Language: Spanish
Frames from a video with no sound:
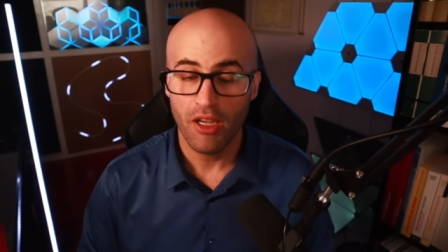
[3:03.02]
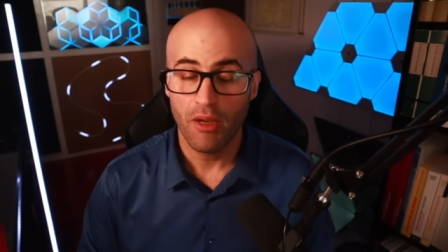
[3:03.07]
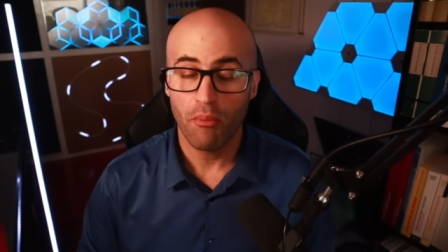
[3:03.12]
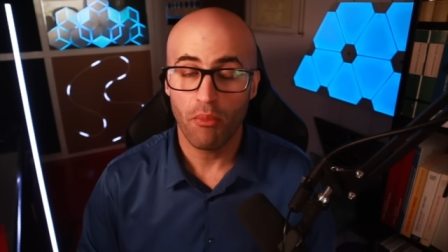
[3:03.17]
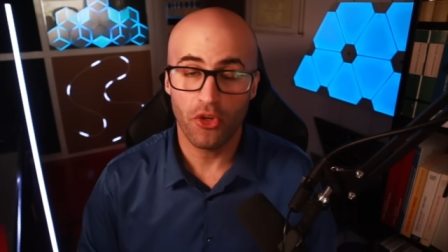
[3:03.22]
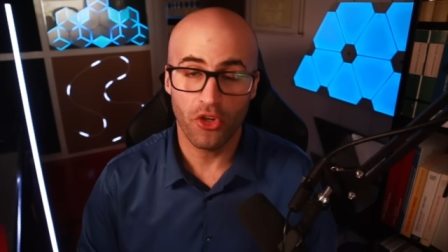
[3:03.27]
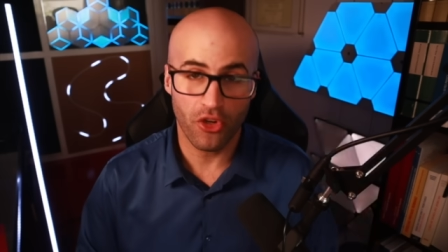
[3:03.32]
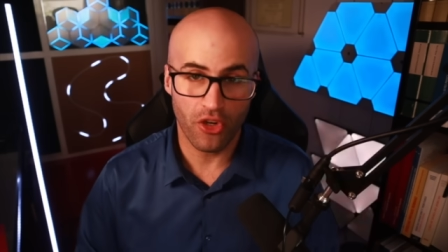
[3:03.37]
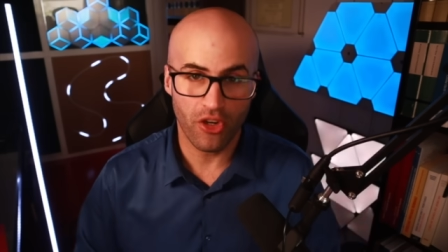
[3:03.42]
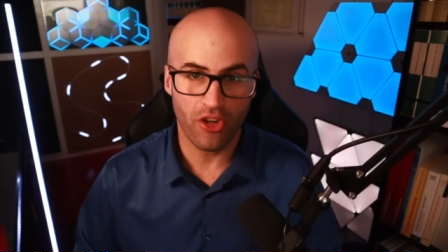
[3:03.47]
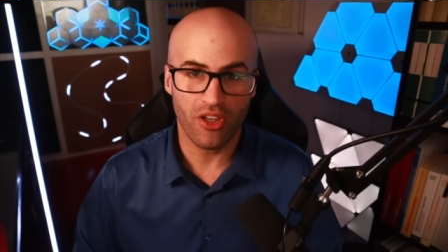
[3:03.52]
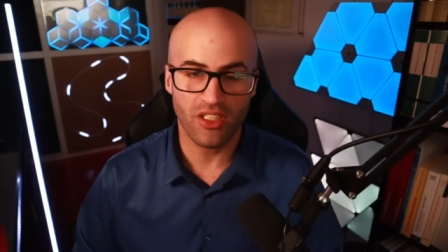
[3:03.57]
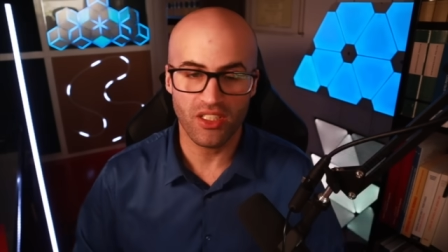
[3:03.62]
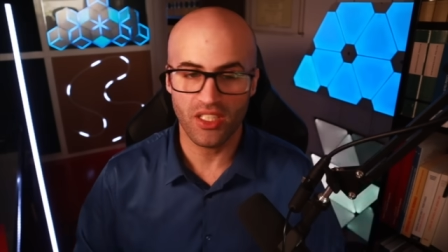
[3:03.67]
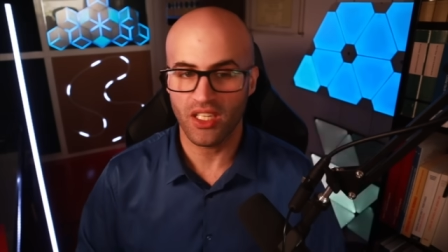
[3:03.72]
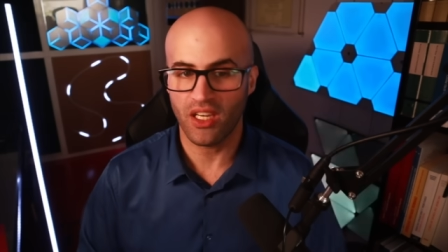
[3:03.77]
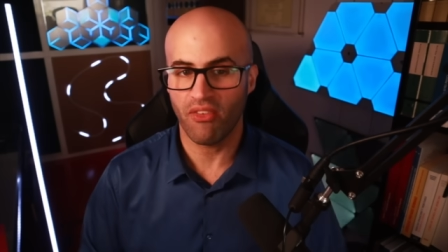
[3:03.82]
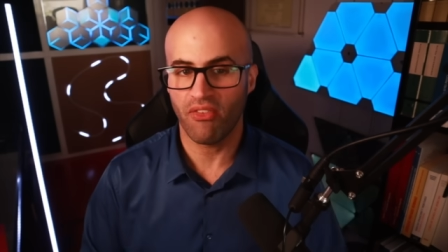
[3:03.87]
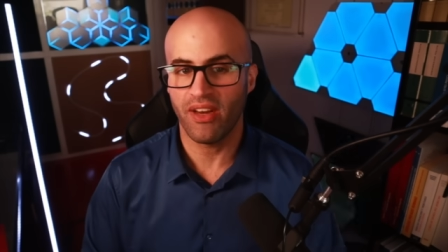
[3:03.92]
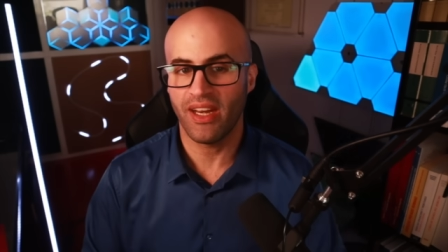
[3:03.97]
Pues yo creo que
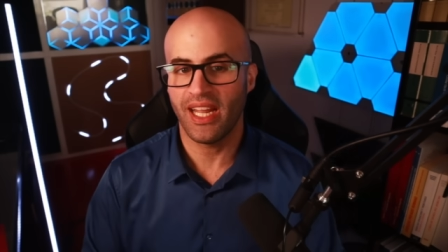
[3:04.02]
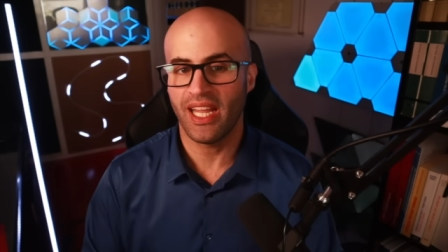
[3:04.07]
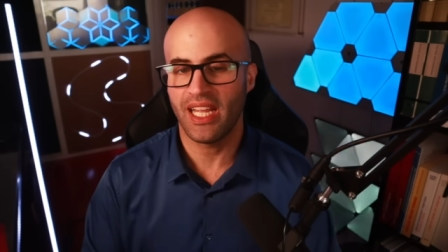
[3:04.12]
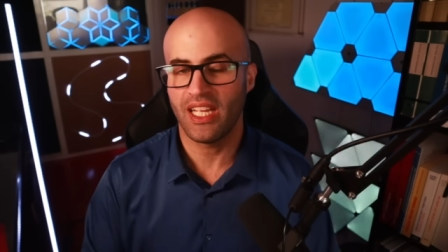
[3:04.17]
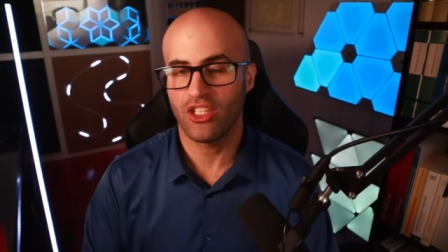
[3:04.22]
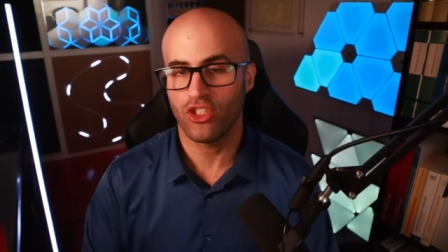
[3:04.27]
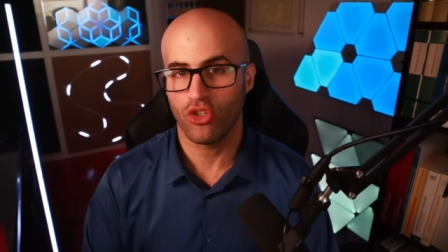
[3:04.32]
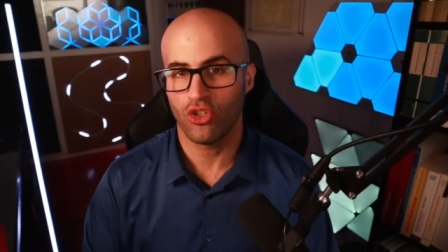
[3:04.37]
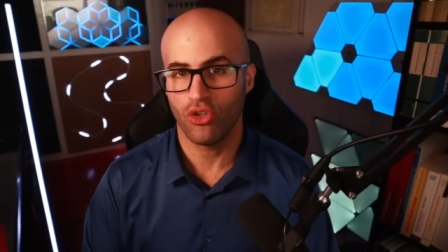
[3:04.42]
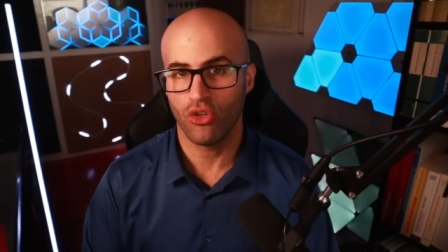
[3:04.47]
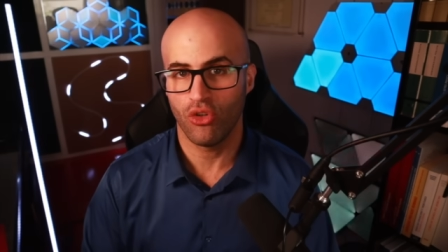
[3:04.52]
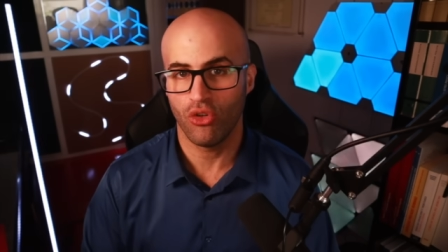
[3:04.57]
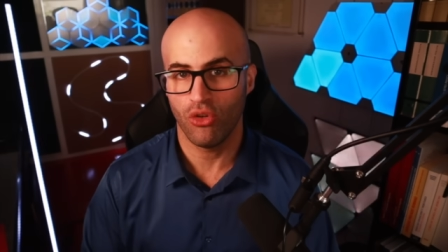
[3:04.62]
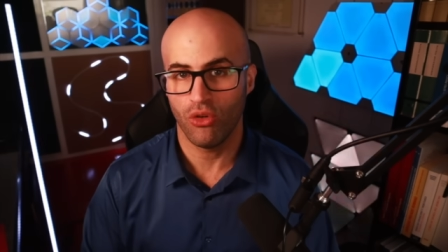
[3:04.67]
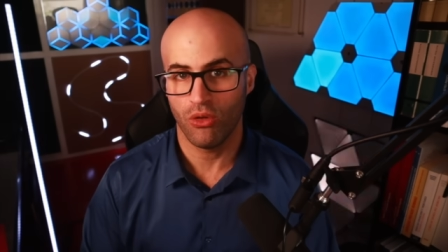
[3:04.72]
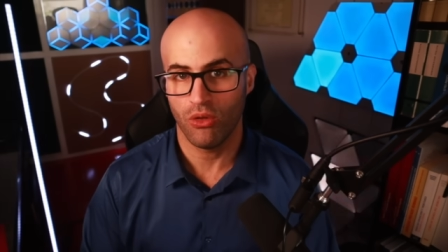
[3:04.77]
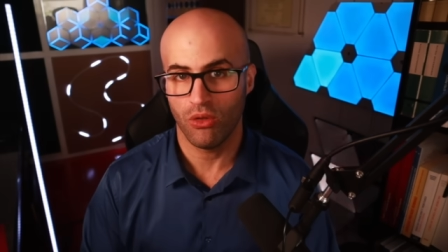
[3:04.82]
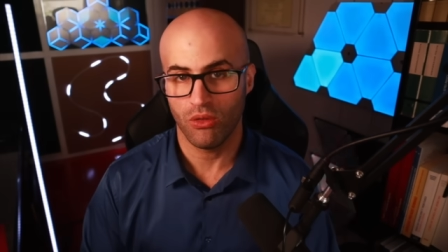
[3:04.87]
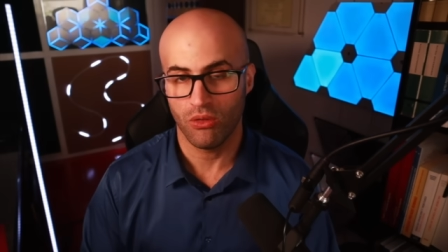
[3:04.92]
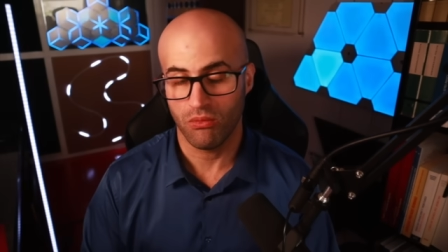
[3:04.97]
se refiere a
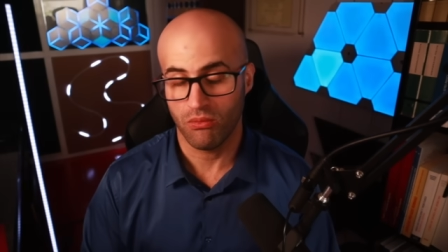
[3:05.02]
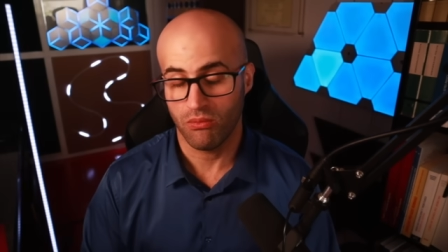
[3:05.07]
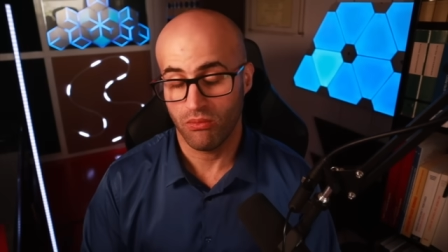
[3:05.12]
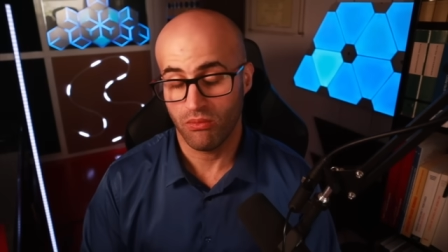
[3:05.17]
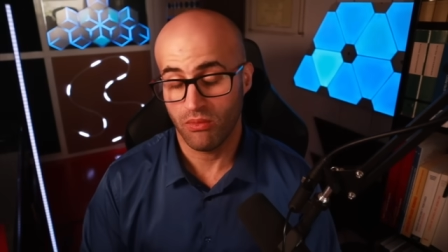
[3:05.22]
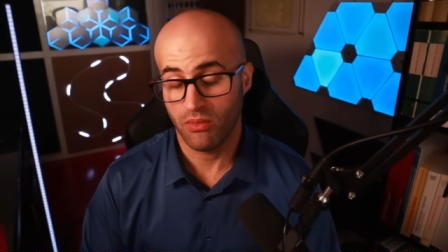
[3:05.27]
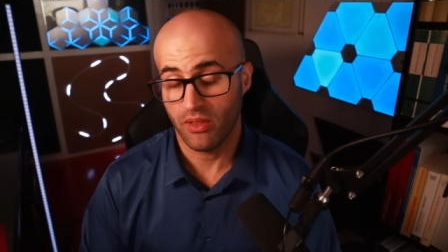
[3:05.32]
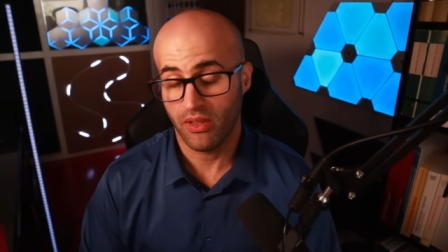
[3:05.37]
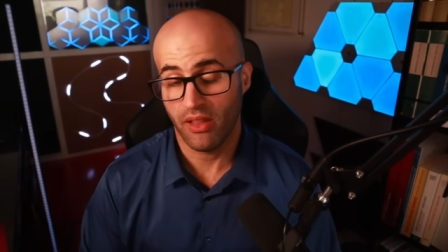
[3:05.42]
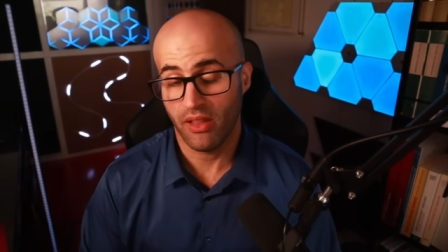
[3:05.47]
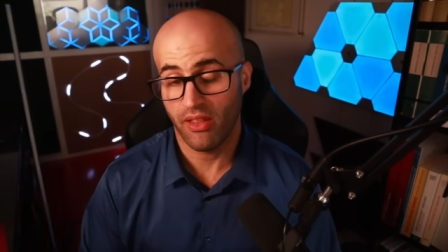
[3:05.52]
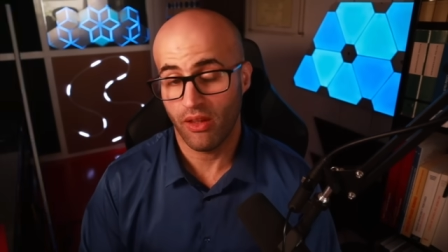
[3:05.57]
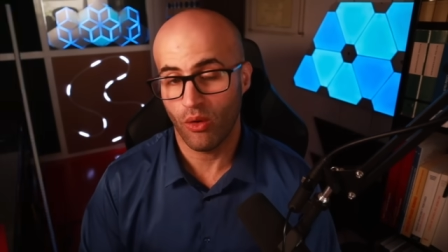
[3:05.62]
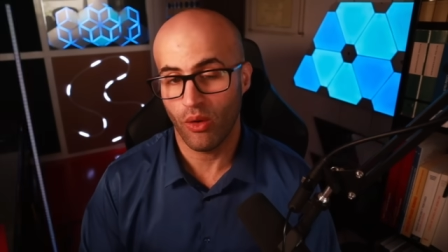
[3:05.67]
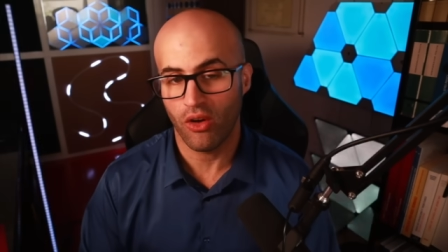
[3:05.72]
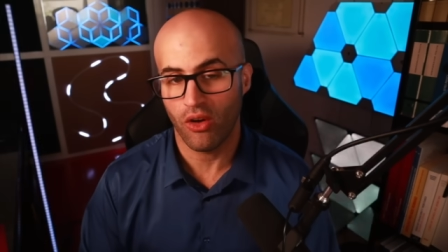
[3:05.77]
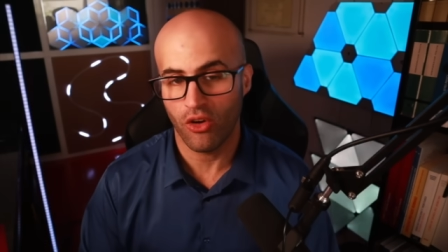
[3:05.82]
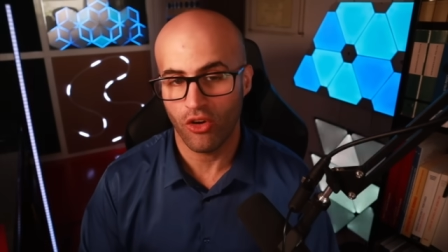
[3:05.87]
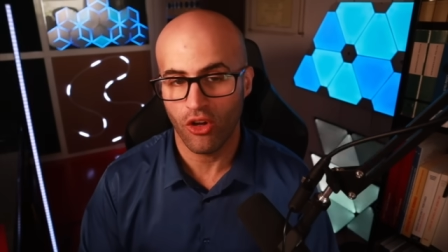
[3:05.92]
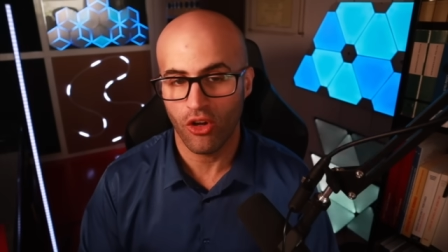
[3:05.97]
eso desde
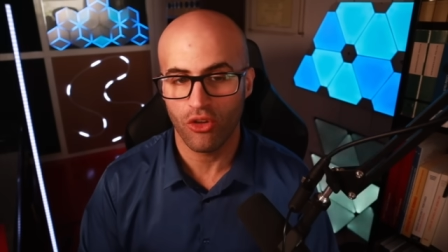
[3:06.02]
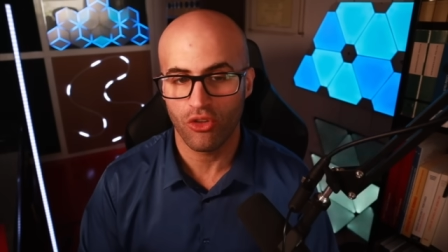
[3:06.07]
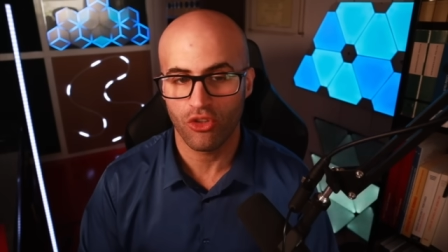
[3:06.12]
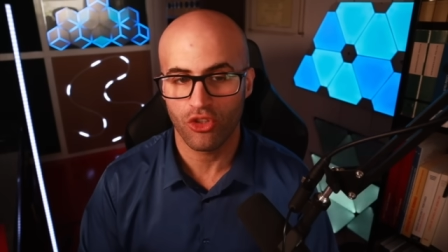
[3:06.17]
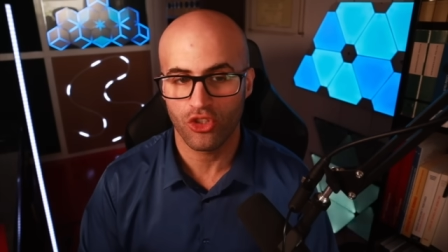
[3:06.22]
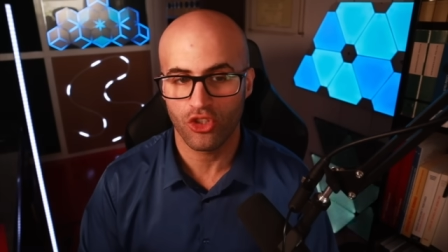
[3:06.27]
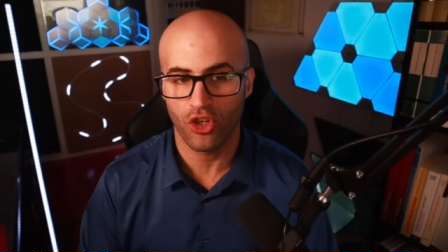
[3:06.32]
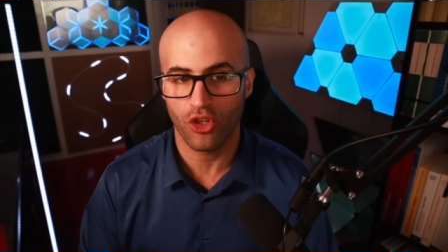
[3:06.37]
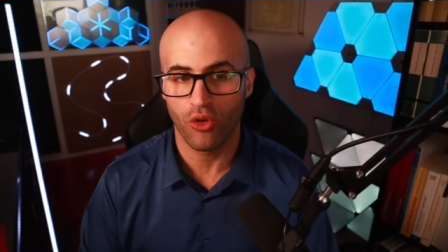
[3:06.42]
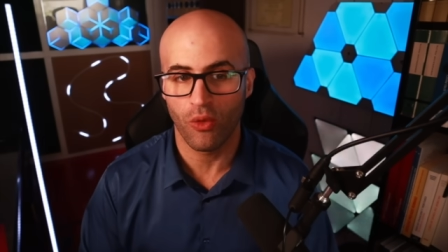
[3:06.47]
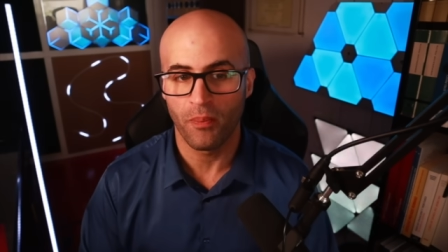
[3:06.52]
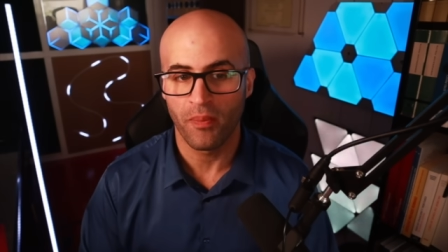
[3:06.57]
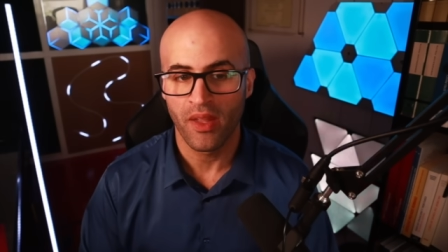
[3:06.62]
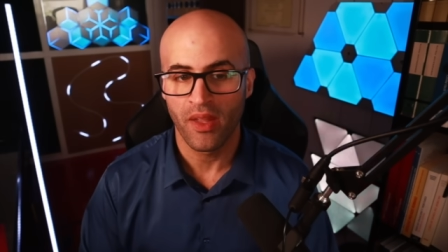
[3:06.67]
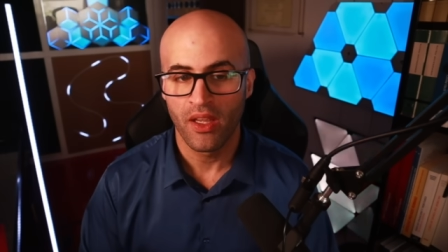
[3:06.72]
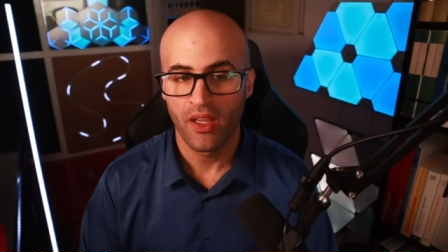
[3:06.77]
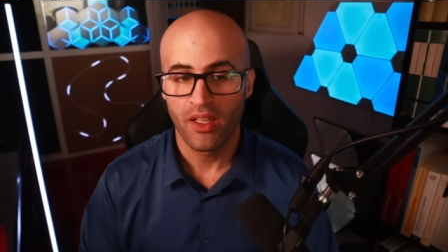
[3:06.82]
luego, ¿no? Shoigu.